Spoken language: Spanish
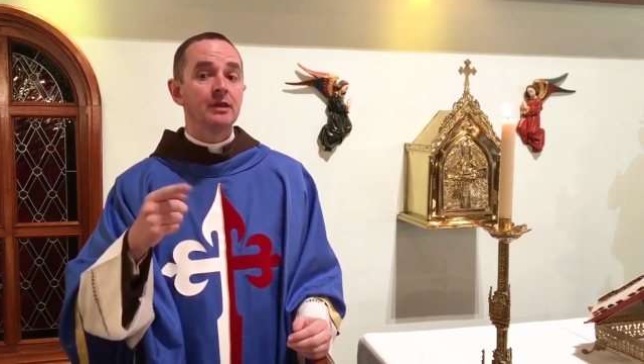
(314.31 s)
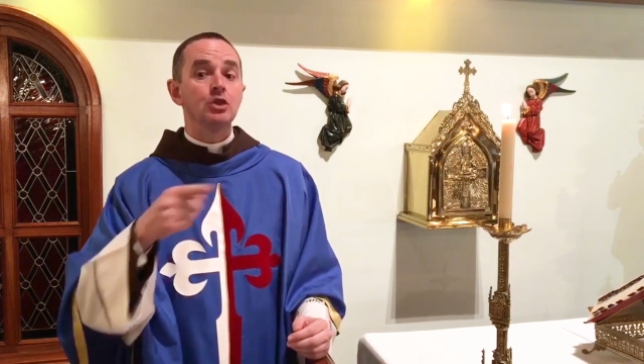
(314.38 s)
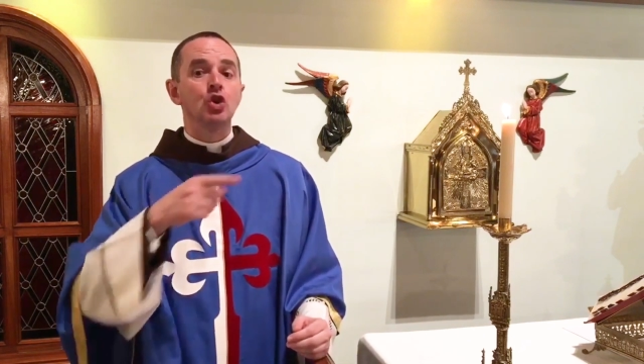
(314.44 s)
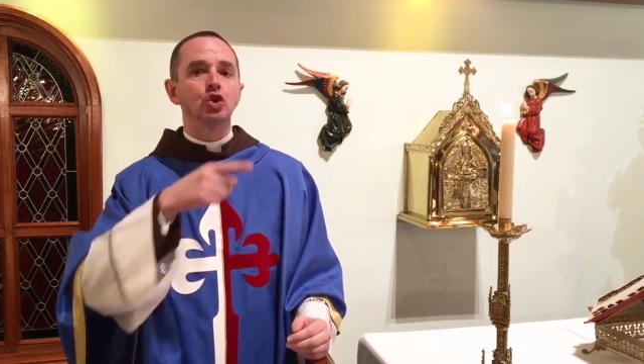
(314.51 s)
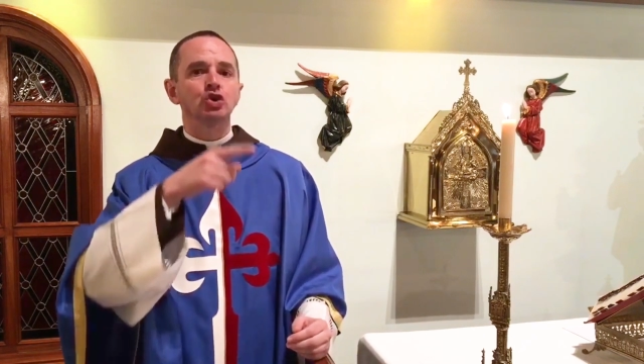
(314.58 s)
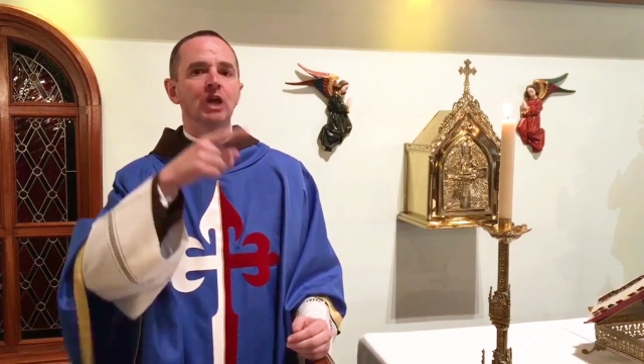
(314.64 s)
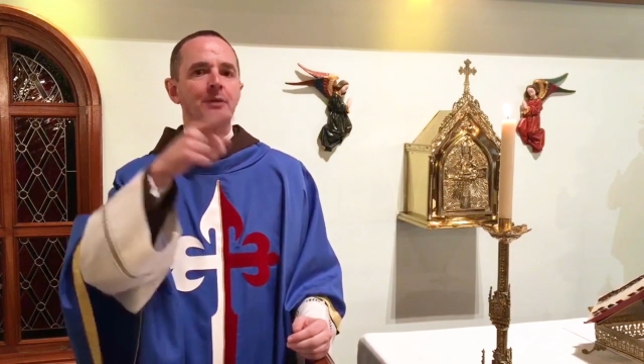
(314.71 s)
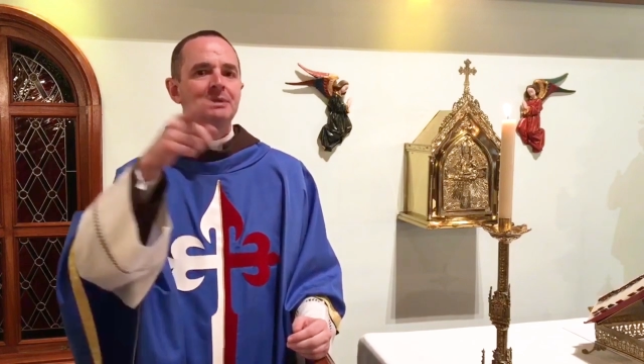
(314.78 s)

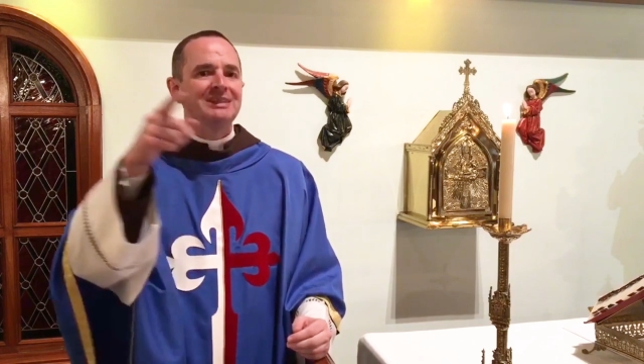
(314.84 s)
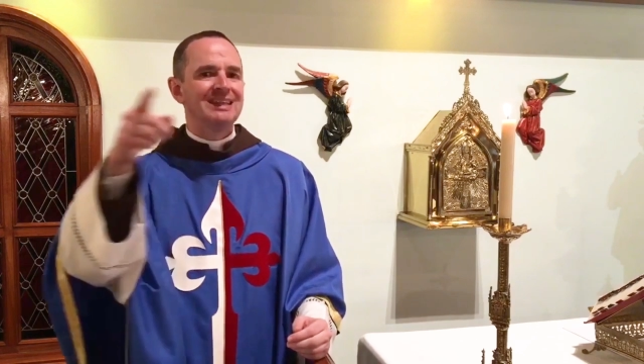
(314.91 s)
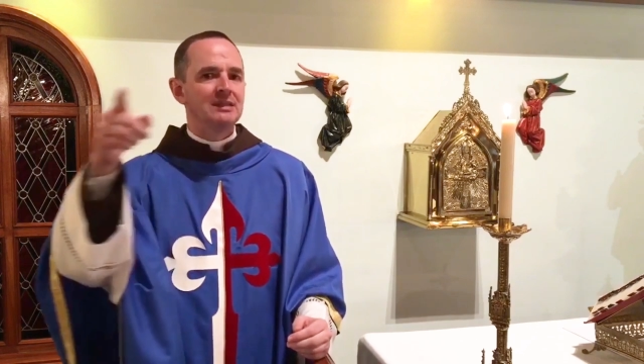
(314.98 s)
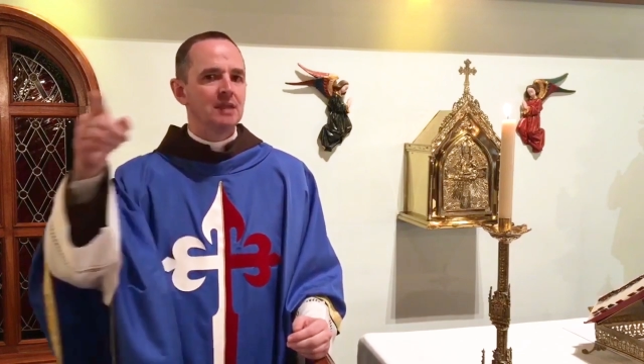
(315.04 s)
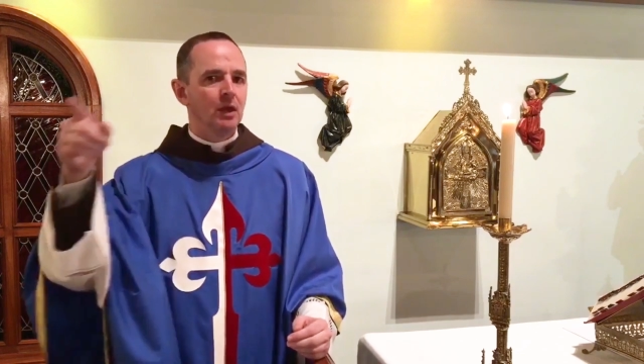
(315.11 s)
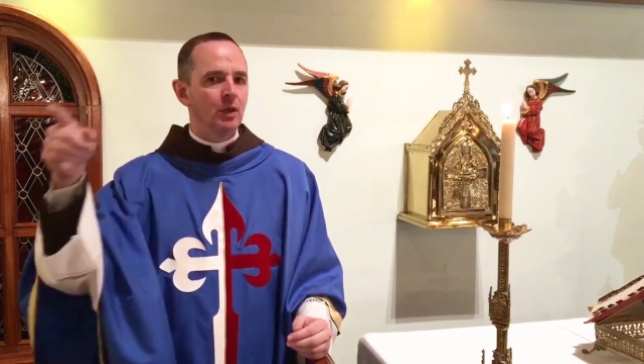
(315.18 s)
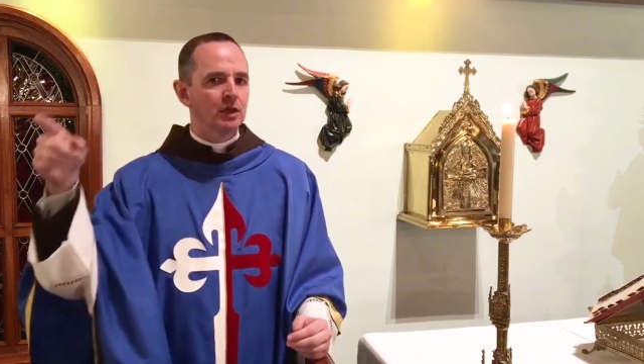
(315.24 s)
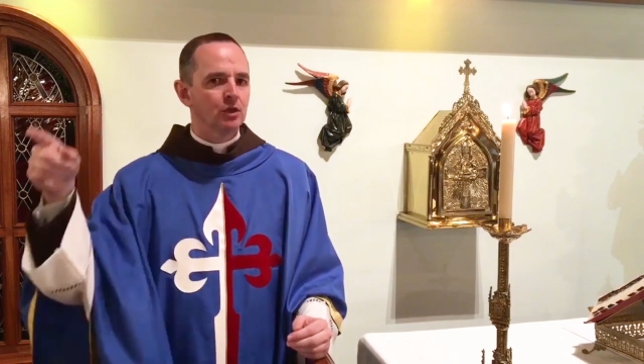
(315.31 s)
nos ha
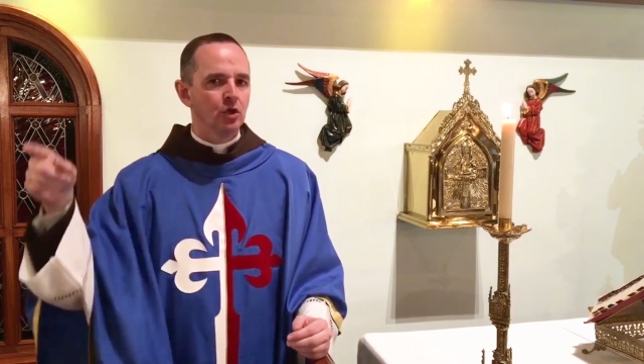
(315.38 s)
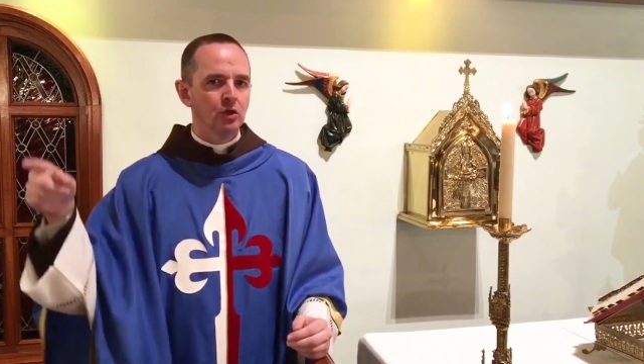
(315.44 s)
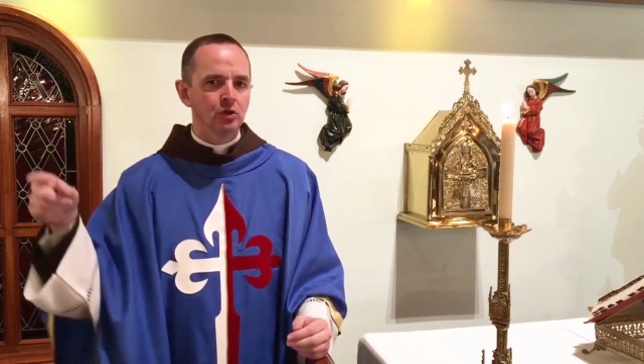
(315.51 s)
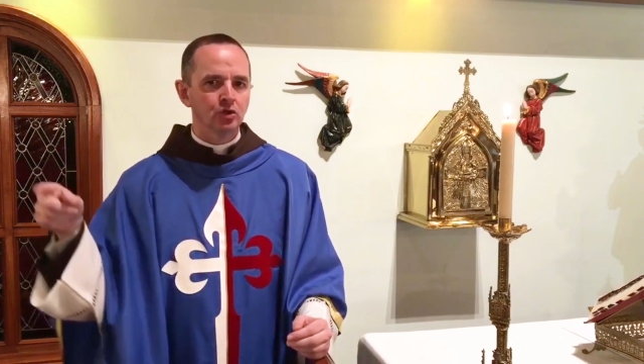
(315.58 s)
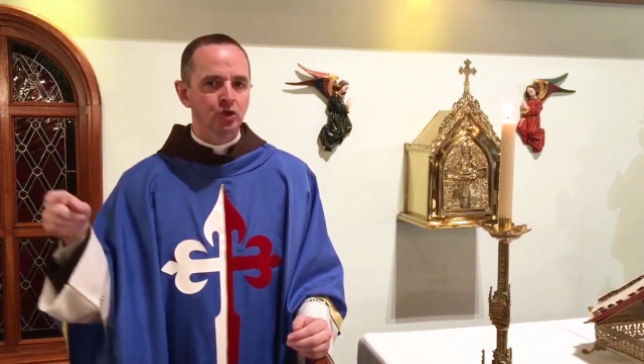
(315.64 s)
visitado a todos,